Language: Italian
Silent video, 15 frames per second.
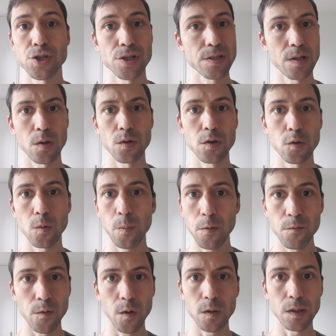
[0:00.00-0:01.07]
Ci è stato detto
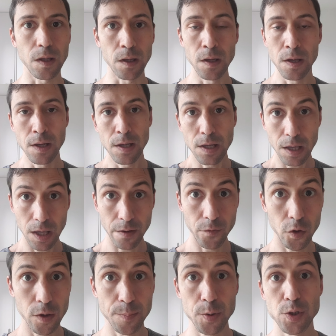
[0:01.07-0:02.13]
più volte che i
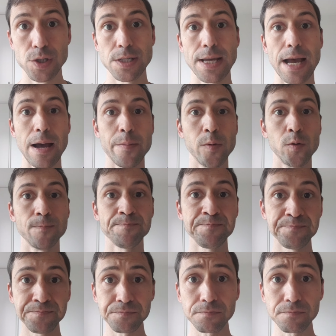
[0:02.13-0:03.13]
voli possiamo